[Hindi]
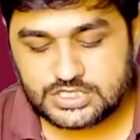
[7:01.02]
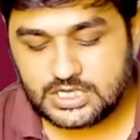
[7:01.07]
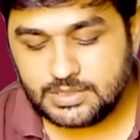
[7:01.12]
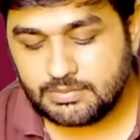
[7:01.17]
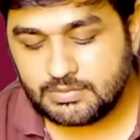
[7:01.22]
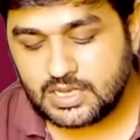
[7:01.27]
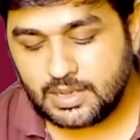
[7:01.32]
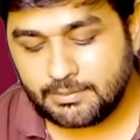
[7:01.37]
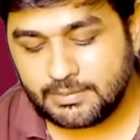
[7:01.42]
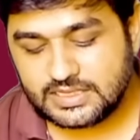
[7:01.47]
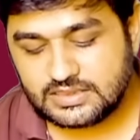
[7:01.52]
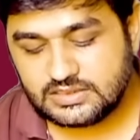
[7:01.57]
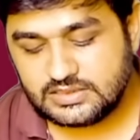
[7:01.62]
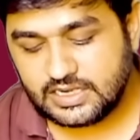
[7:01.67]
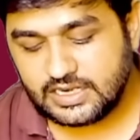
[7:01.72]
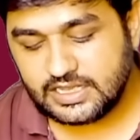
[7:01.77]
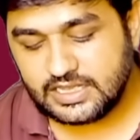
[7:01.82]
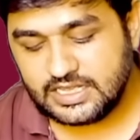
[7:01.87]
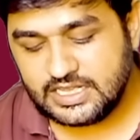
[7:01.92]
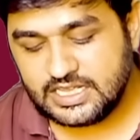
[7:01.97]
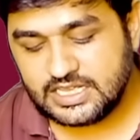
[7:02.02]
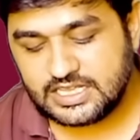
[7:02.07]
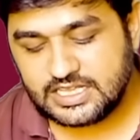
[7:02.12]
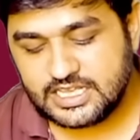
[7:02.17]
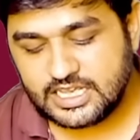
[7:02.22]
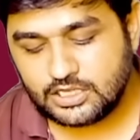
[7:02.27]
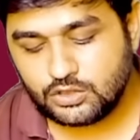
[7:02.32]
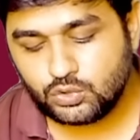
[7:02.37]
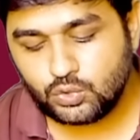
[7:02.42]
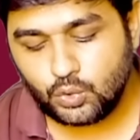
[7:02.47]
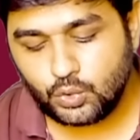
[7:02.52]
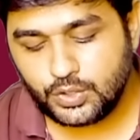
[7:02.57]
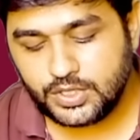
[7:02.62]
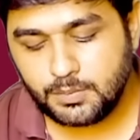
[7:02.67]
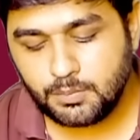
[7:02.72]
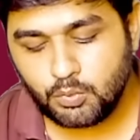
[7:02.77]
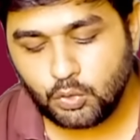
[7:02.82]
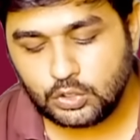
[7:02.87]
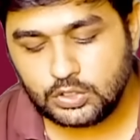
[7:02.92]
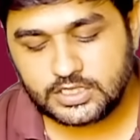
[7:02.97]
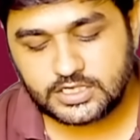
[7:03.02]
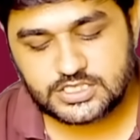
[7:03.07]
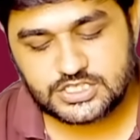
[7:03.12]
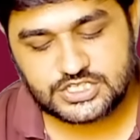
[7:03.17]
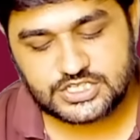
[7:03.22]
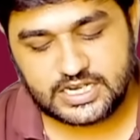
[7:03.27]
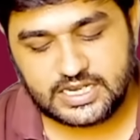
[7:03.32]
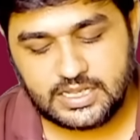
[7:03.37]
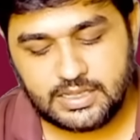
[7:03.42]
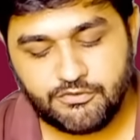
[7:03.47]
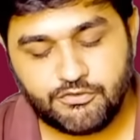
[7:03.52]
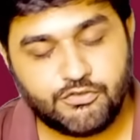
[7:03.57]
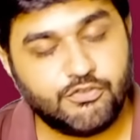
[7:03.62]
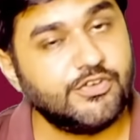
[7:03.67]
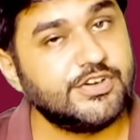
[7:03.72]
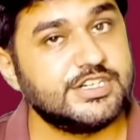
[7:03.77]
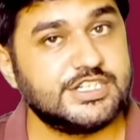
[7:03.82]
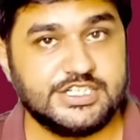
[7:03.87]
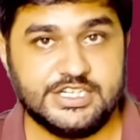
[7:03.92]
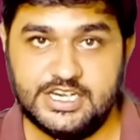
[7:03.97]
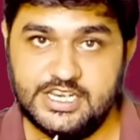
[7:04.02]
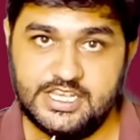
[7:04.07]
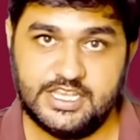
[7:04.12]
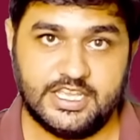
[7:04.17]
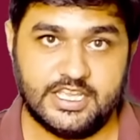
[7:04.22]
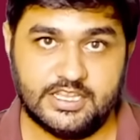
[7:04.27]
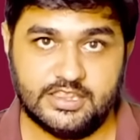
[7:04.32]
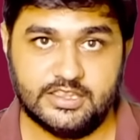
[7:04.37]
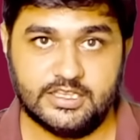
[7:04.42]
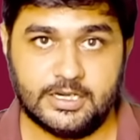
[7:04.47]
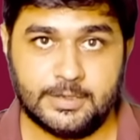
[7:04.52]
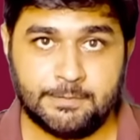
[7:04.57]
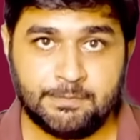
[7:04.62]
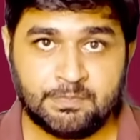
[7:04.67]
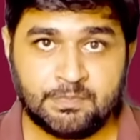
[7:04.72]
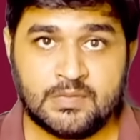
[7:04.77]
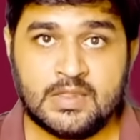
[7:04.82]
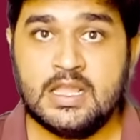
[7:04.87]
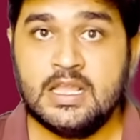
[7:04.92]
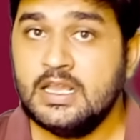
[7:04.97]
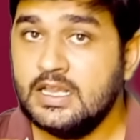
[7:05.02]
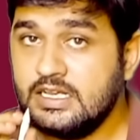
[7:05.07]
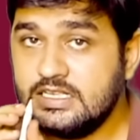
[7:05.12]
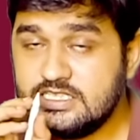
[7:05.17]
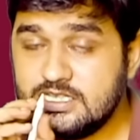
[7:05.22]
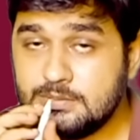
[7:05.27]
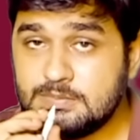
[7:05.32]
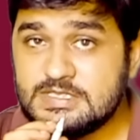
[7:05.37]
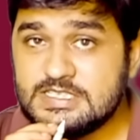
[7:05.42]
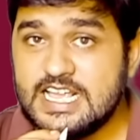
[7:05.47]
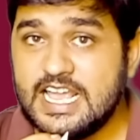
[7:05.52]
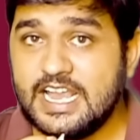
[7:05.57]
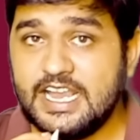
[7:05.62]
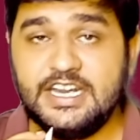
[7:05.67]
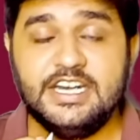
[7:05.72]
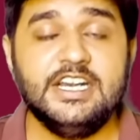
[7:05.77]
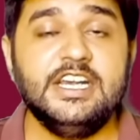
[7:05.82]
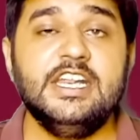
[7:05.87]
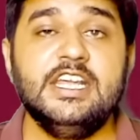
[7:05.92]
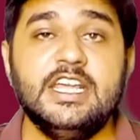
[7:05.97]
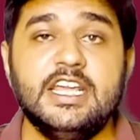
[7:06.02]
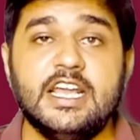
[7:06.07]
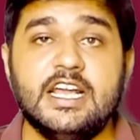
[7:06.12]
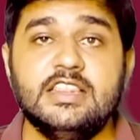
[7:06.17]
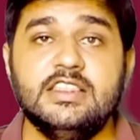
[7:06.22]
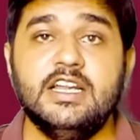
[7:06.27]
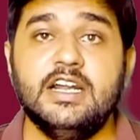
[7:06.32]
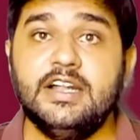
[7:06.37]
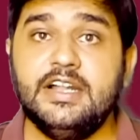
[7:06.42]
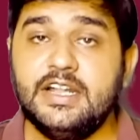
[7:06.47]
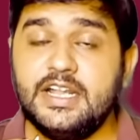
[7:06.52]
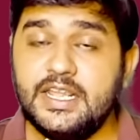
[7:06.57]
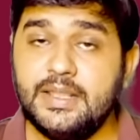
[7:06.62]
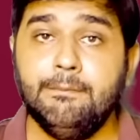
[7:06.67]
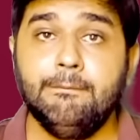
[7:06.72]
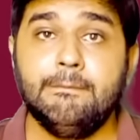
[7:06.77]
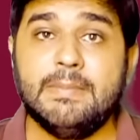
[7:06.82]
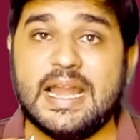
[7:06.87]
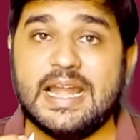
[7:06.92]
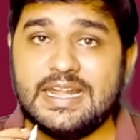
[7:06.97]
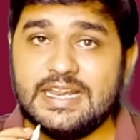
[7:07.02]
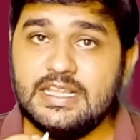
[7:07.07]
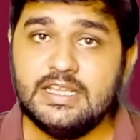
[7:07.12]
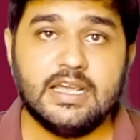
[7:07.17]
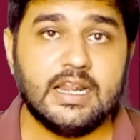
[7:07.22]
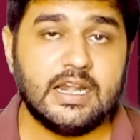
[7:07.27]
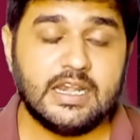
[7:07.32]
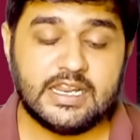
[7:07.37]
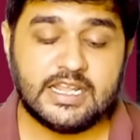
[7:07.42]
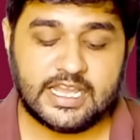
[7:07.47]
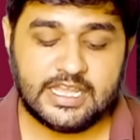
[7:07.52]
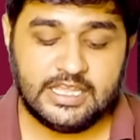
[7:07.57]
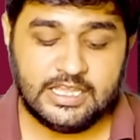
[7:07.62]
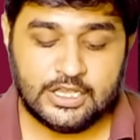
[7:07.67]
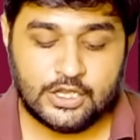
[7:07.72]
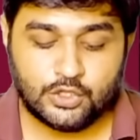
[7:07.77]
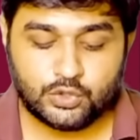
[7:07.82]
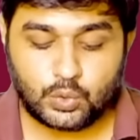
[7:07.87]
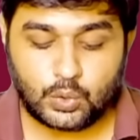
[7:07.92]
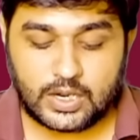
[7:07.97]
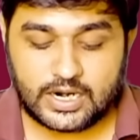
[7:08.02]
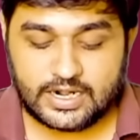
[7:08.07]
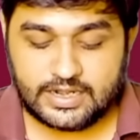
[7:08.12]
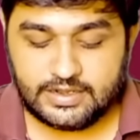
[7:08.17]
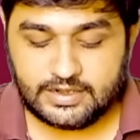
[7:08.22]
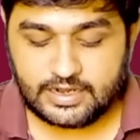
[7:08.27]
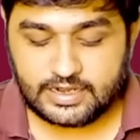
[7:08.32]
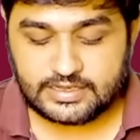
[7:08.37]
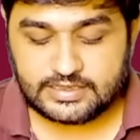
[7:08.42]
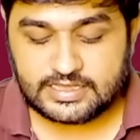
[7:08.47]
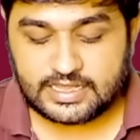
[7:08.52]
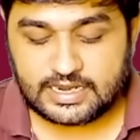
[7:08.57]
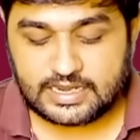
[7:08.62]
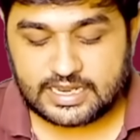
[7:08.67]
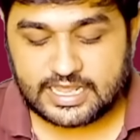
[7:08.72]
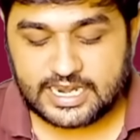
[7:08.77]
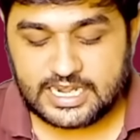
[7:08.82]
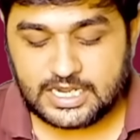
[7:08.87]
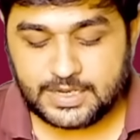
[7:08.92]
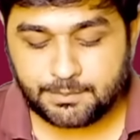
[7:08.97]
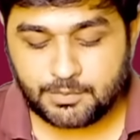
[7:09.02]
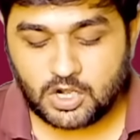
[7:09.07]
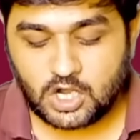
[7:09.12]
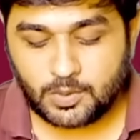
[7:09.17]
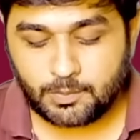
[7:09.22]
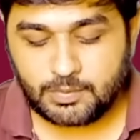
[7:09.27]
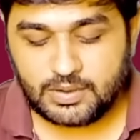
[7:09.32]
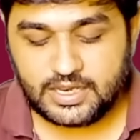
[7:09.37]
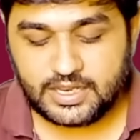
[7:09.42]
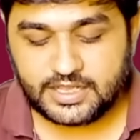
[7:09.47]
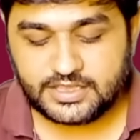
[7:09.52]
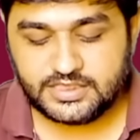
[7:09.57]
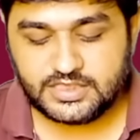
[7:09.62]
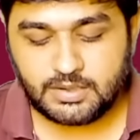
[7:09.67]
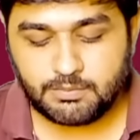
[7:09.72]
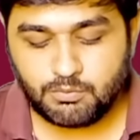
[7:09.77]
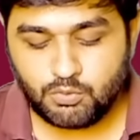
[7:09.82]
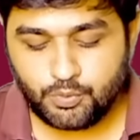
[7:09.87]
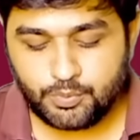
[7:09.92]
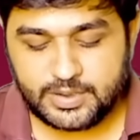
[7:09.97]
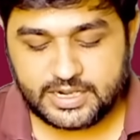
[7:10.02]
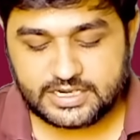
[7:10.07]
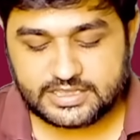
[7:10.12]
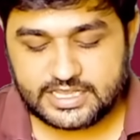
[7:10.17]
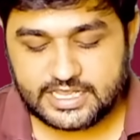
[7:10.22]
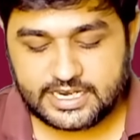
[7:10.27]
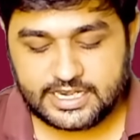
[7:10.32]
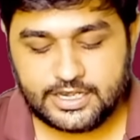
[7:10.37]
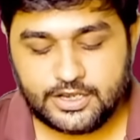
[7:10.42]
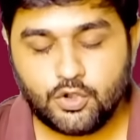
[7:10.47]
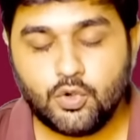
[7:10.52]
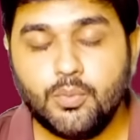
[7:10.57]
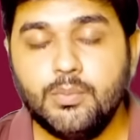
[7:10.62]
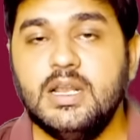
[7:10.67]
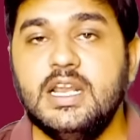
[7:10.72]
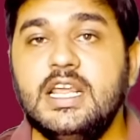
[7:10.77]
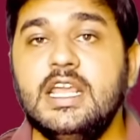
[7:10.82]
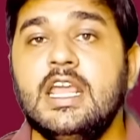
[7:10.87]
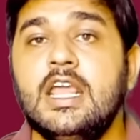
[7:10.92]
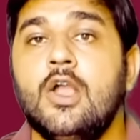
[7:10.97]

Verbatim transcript: टीम का मात्र एक या दो ही बॉलर चले फर्स्ट इनिंग के अंदर जब सेकेंड इनिंग के अंदर टीम बैटिंग करने आई तो अंडर द लाइट पावर प्ले के अंदर मूवमेंट देखने को मिली